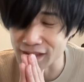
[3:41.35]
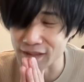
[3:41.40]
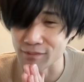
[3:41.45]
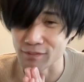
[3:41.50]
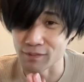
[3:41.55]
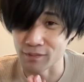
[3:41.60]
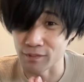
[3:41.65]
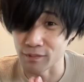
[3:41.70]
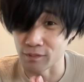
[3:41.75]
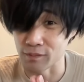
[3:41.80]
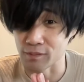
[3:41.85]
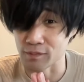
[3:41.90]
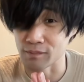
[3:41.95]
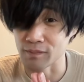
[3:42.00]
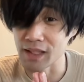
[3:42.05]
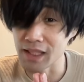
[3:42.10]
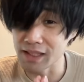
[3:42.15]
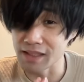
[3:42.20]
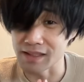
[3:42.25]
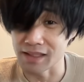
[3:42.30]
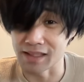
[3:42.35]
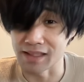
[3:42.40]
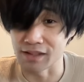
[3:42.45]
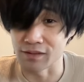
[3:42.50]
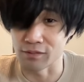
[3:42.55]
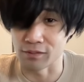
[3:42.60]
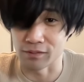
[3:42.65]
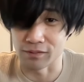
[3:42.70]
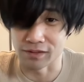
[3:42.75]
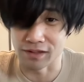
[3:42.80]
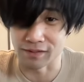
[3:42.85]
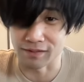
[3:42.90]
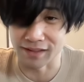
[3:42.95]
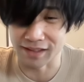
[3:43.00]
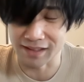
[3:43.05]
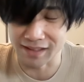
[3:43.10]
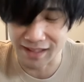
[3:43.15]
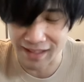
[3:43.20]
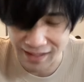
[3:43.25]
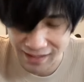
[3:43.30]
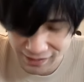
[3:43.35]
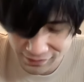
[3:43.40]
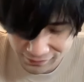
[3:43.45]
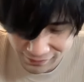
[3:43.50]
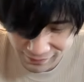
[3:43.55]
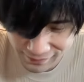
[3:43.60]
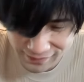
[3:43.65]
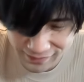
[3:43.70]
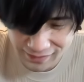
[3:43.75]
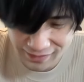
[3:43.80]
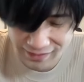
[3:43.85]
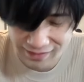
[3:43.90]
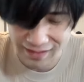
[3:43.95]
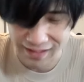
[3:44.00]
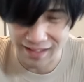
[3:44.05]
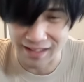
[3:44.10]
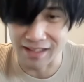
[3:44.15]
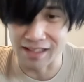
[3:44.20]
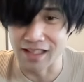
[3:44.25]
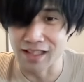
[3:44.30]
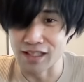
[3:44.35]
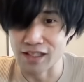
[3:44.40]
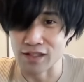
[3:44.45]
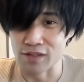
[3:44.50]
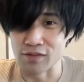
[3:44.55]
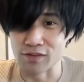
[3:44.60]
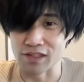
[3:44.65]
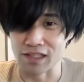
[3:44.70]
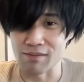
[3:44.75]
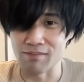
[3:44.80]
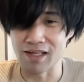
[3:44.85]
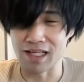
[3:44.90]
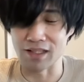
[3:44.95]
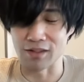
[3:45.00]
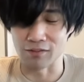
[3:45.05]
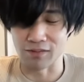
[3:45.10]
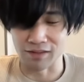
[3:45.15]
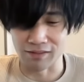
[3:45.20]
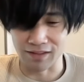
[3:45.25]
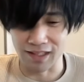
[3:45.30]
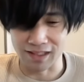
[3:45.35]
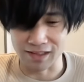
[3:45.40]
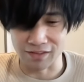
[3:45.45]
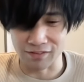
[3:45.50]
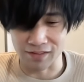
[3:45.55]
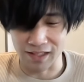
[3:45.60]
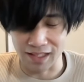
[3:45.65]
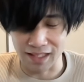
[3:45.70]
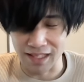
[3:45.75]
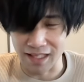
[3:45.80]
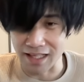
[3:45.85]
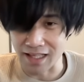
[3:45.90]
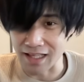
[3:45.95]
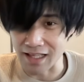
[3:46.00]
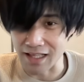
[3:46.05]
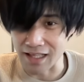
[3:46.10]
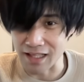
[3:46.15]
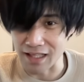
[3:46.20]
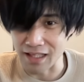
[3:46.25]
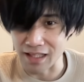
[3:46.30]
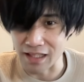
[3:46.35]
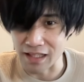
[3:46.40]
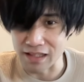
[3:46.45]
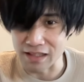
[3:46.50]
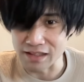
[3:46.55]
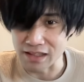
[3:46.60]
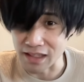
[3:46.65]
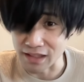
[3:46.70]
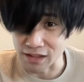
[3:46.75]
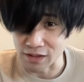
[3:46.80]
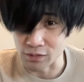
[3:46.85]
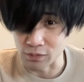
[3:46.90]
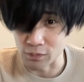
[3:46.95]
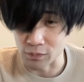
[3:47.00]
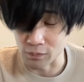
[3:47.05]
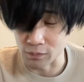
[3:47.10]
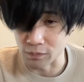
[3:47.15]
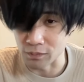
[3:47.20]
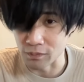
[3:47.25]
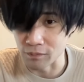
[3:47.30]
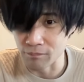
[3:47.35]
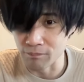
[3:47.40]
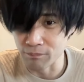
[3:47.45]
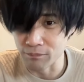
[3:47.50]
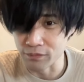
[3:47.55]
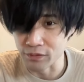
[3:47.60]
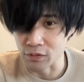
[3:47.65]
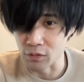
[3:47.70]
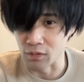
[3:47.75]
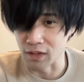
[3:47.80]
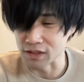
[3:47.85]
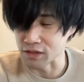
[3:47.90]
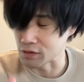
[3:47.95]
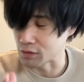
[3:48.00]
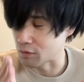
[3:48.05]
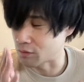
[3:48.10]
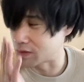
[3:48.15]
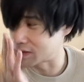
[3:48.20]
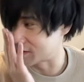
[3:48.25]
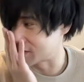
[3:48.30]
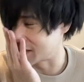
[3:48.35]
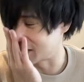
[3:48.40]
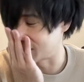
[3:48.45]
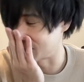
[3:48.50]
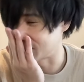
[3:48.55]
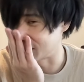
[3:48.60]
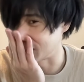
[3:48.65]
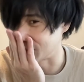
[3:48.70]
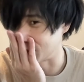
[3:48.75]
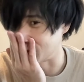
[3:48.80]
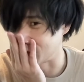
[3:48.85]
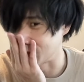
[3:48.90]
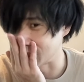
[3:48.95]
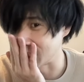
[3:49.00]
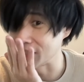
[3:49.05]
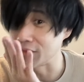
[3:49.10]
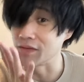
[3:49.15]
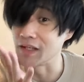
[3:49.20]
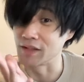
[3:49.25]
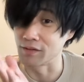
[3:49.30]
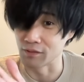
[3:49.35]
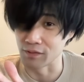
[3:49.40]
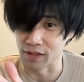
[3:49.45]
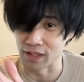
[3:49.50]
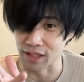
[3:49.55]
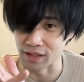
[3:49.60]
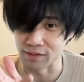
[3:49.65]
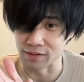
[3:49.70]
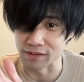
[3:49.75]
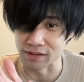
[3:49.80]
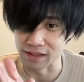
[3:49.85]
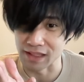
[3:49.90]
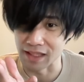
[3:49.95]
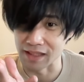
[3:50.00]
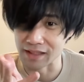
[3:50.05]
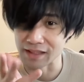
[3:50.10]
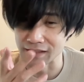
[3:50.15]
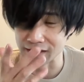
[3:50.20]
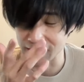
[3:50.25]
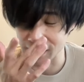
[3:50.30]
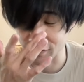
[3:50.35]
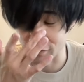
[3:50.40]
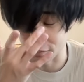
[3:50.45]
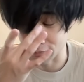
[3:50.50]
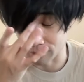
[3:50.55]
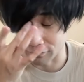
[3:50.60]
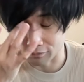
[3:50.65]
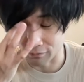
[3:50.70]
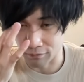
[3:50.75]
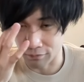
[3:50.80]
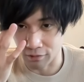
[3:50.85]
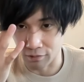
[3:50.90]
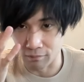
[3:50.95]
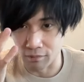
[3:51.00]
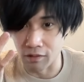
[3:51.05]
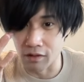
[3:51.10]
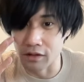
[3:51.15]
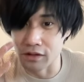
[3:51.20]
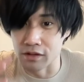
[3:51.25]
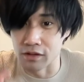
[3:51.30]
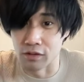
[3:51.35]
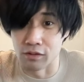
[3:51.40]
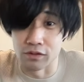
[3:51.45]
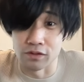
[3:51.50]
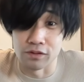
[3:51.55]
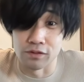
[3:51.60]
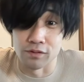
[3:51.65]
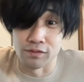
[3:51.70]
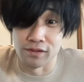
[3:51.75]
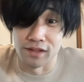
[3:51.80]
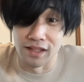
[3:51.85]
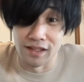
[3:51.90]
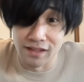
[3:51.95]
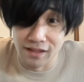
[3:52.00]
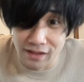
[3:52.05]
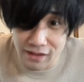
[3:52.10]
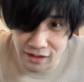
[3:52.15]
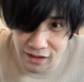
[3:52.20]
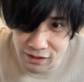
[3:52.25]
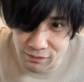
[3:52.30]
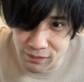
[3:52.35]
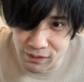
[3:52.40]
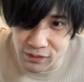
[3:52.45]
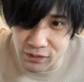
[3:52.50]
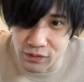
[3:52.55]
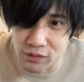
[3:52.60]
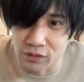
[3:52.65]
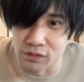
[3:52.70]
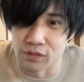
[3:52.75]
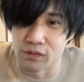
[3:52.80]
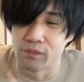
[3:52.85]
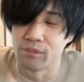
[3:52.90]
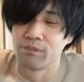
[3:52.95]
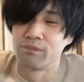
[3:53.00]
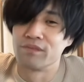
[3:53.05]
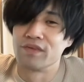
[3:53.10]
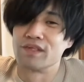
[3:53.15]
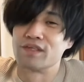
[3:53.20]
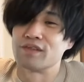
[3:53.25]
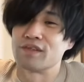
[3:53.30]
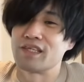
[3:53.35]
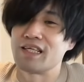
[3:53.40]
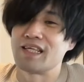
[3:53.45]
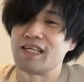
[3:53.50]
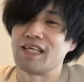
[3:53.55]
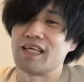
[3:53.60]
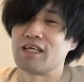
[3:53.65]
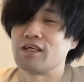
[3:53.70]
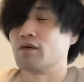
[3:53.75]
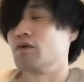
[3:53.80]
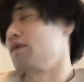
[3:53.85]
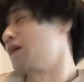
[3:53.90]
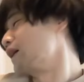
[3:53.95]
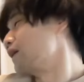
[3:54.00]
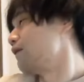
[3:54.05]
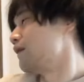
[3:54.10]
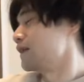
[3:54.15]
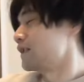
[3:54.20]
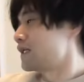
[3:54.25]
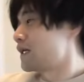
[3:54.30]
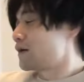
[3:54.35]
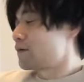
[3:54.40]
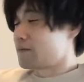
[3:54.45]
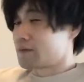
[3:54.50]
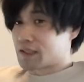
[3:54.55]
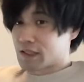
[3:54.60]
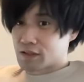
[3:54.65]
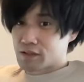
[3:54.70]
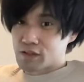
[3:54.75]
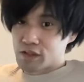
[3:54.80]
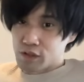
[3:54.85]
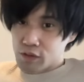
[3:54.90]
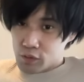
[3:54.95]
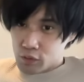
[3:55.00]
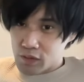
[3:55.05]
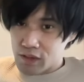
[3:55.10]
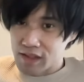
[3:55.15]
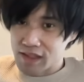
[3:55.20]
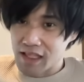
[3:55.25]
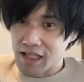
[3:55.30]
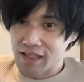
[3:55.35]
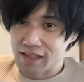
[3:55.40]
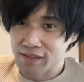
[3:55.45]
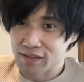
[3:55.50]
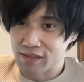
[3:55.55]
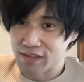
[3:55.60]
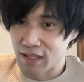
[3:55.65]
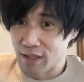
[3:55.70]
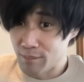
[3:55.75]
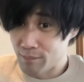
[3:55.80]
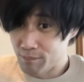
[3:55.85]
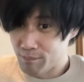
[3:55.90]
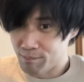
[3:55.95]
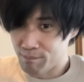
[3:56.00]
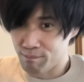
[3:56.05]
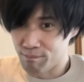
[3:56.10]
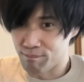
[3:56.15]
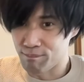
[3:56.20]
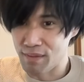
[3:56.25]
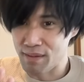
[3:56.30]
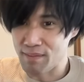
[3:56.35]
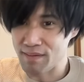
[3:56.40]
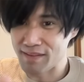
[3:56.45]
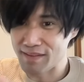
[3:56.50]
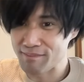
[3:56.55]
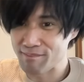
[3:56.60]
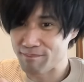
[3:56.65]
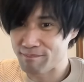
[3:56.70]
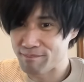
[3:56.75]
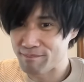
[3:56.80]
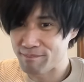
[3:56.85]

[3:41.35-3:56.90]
でも、そのね、チャンネル登録してくださってありがとうございます。はい。よろしければ動画の感想や、えー、チャンネルネット登録、教科書、教科書じゃなくて、あの、概要欄の X や TikTok のフォローもよろしくお願いいたします。それではね、今回のお相手は私、ゆうでした。それでは、バイバイ。